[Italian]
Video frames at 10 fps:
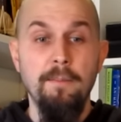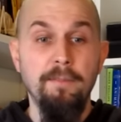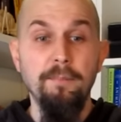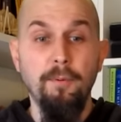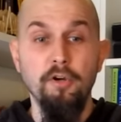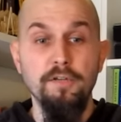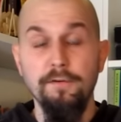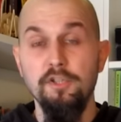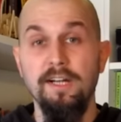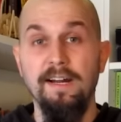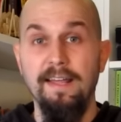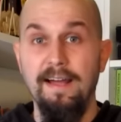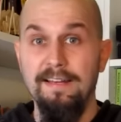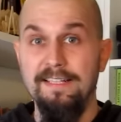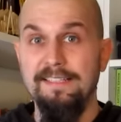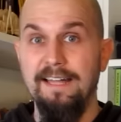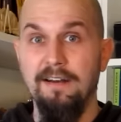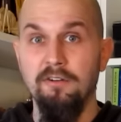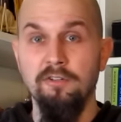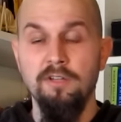per poi sfociare
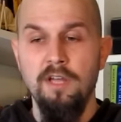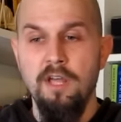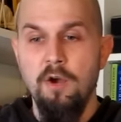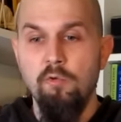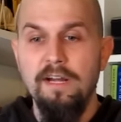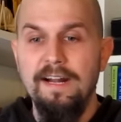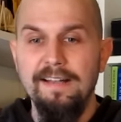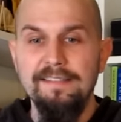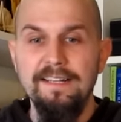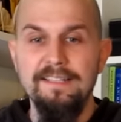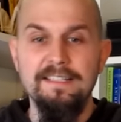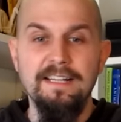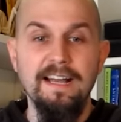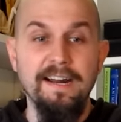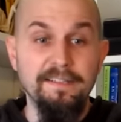all'esterno una caratteristica che